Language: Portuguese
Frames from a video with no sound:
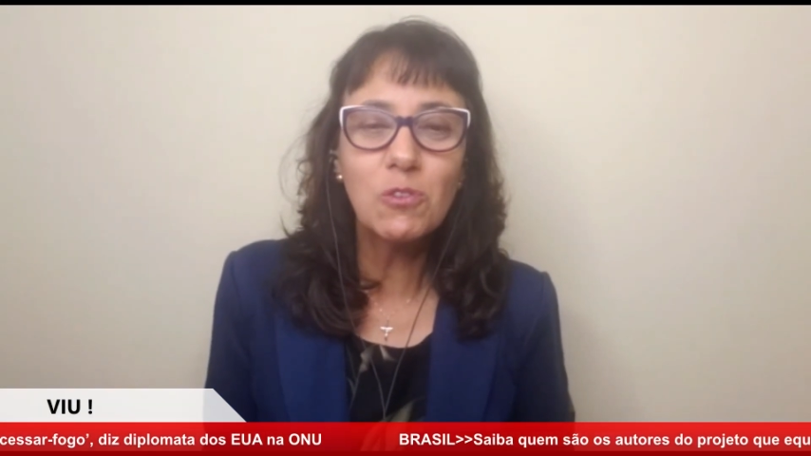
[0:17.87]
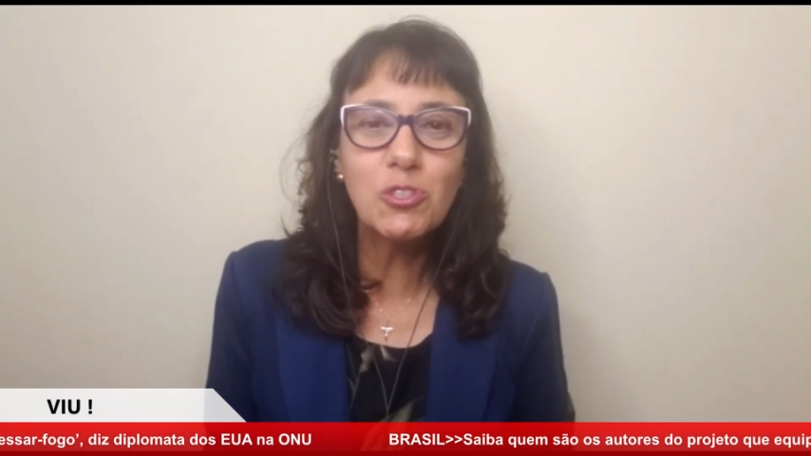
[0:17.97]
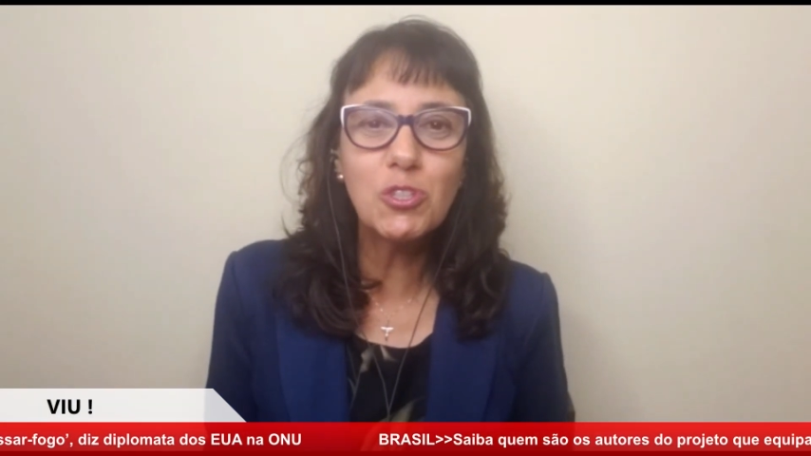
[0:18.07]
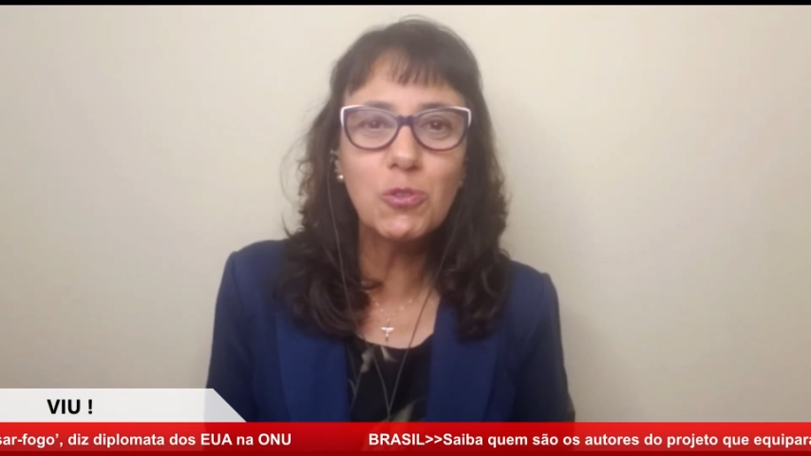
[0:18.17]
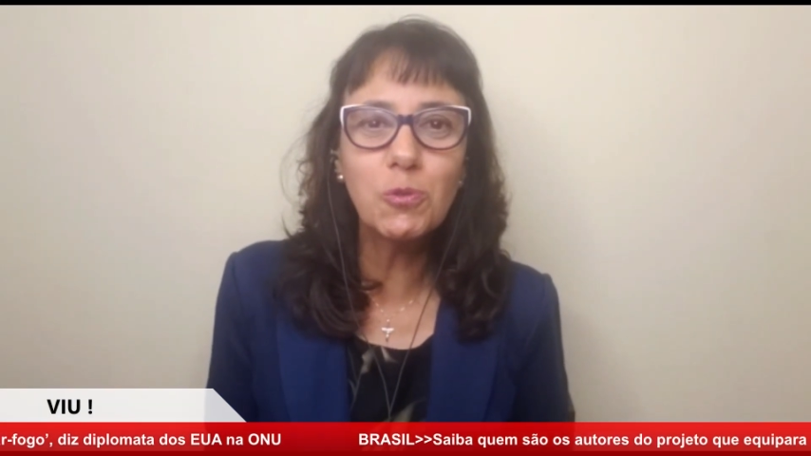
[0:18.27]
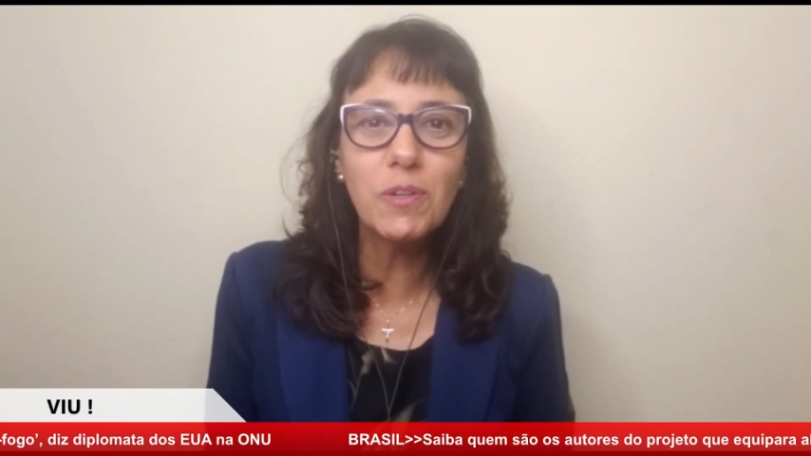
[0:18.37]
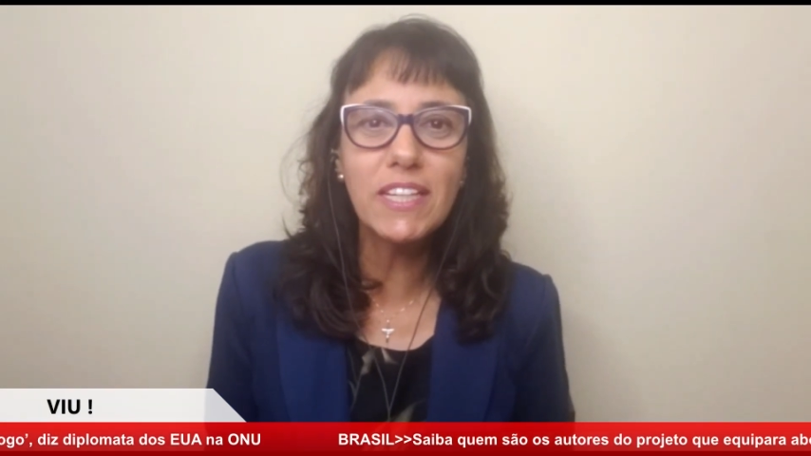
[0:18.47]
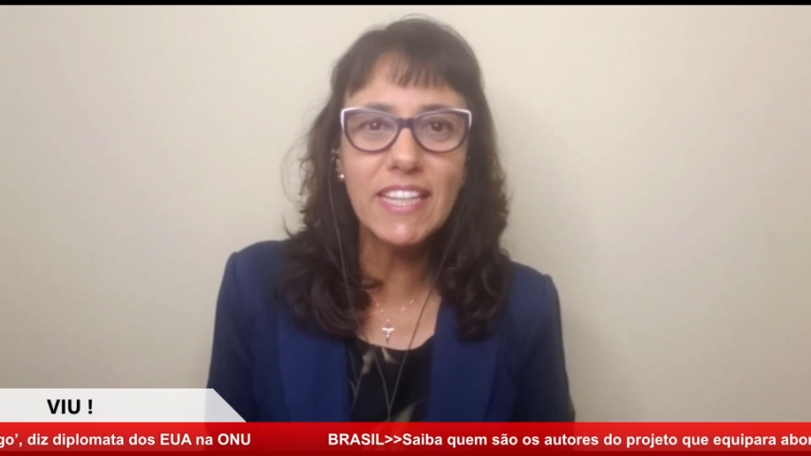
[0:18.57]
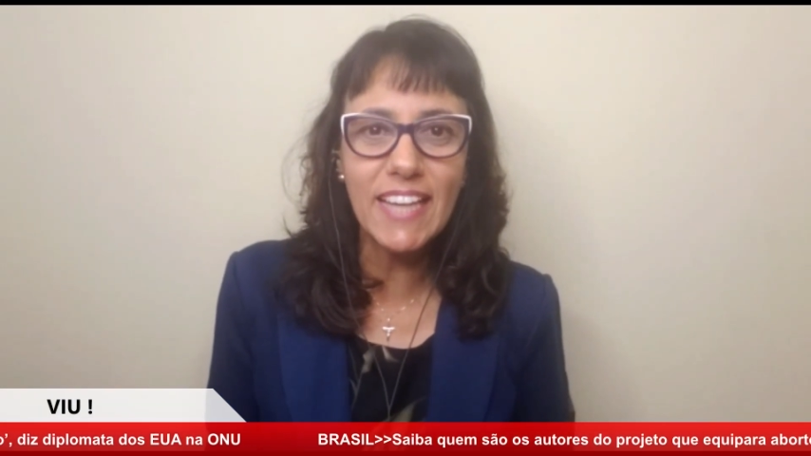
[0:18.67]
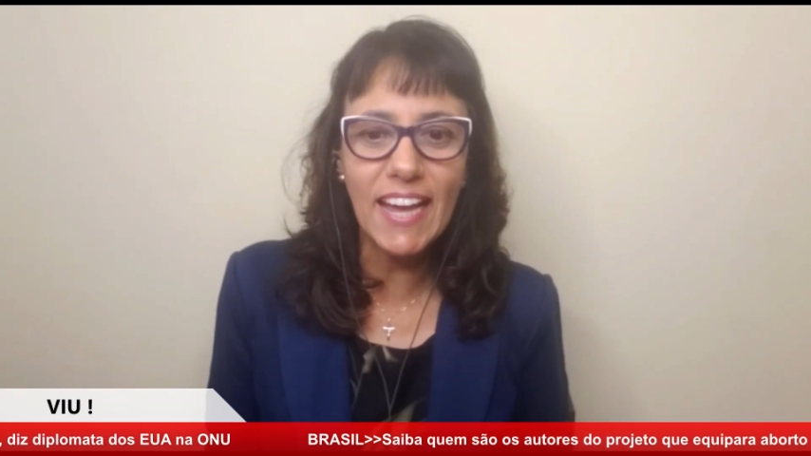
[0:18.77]

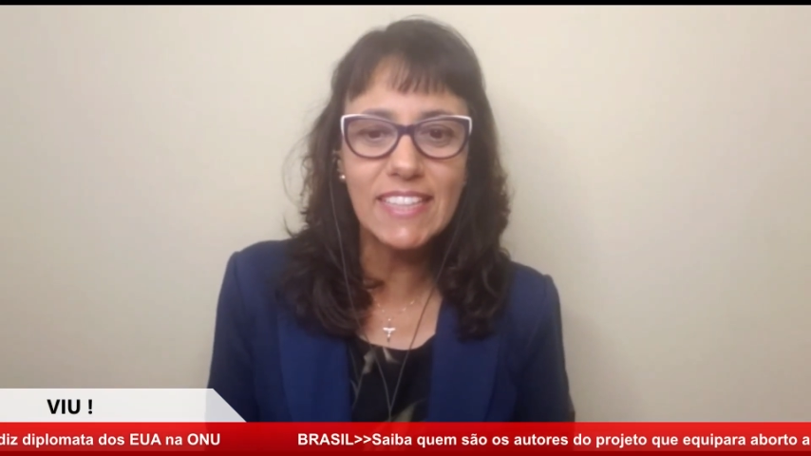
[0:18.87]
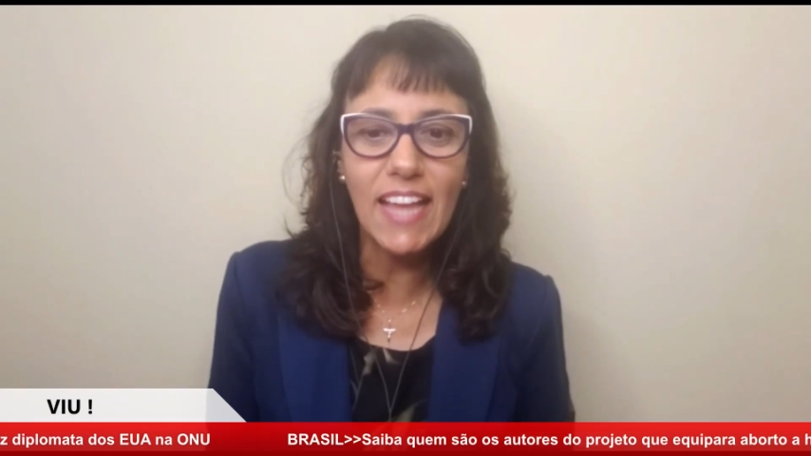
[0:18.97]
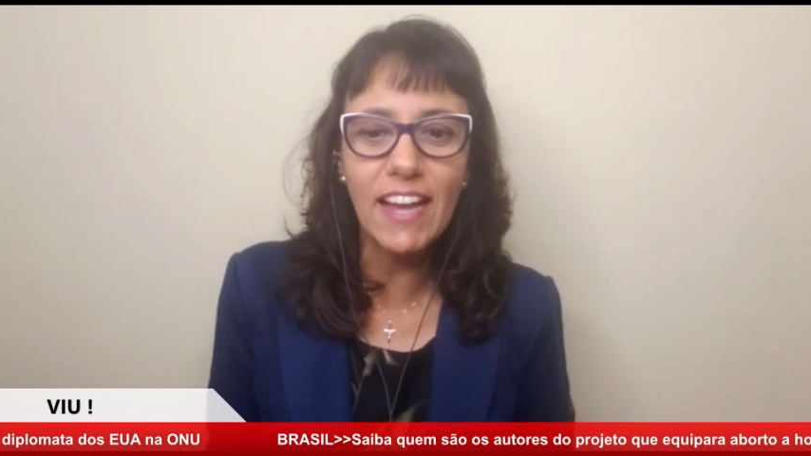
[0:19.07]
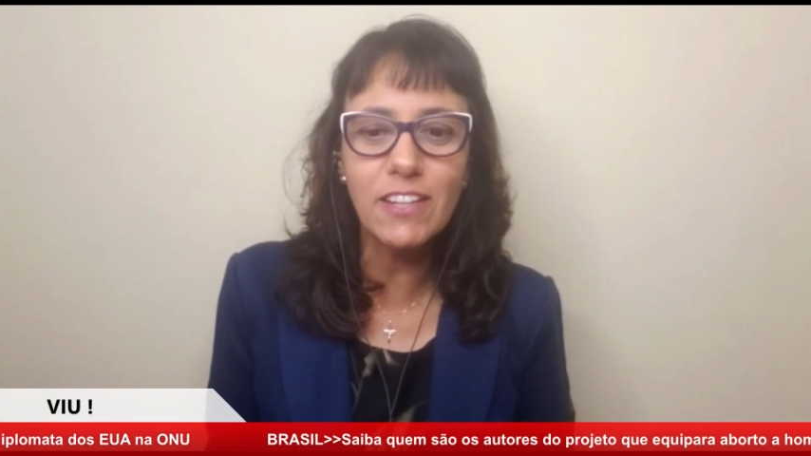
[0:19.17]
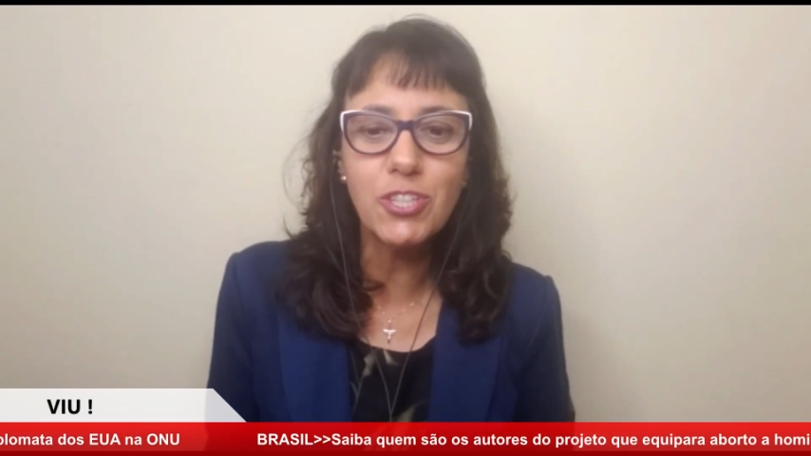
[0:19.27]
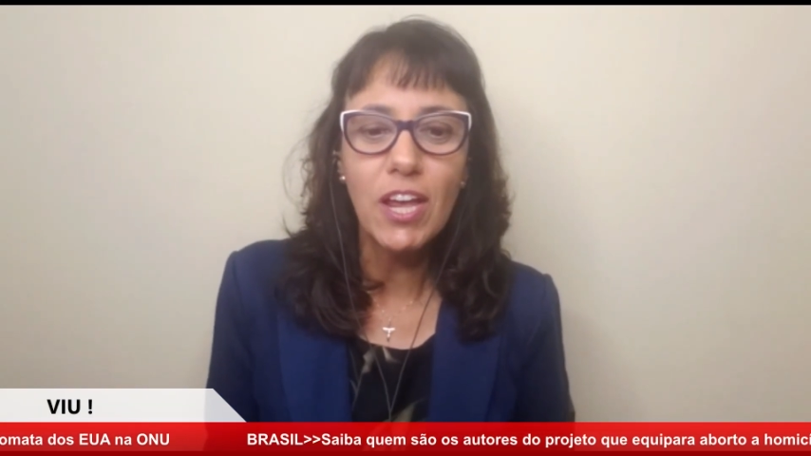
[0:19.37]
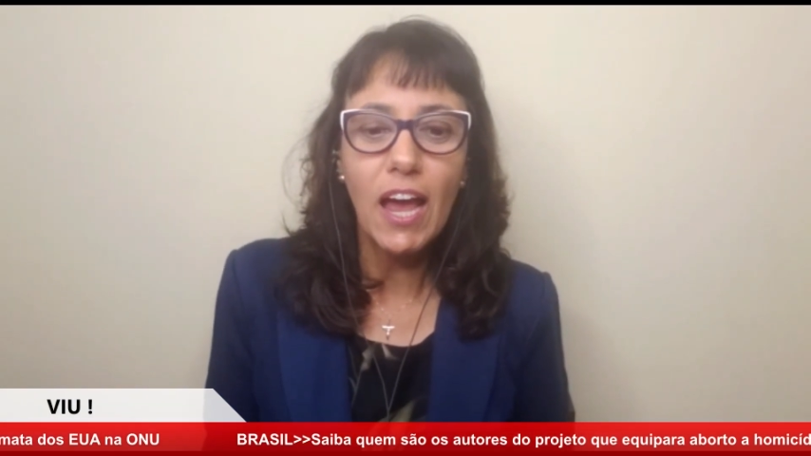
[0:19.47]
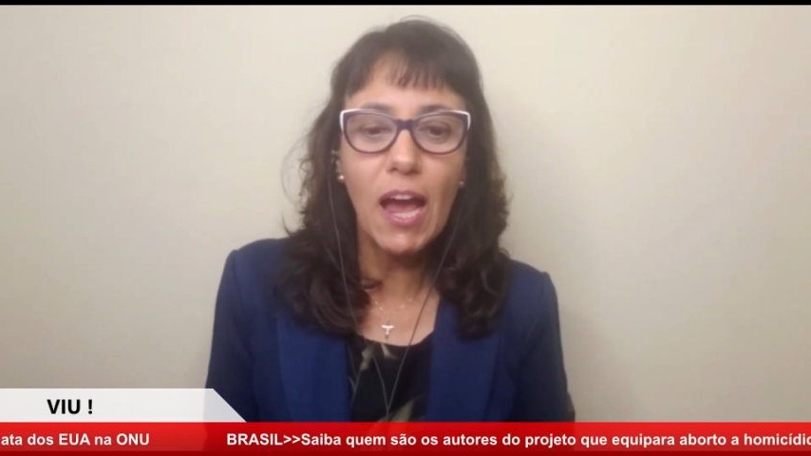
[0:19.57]
Continua em cartaz